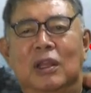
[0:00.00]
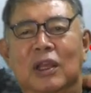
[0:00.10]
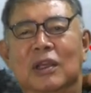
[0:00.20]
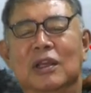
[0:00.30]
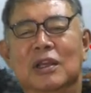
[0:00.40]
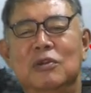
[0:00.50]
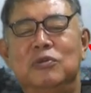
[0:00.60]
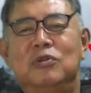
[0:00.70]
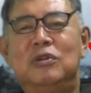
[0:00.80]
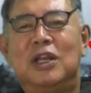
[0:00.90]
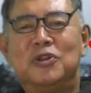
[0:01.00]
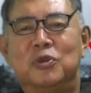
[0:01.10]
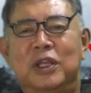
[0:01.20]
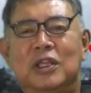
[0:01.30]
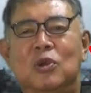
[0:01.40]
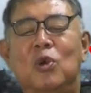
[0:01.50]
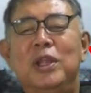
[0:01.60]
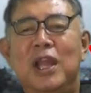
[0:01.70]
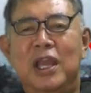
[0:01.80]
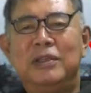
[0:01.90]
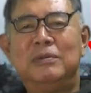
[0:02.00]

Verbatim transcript: ね古いラジオでは聞こえない、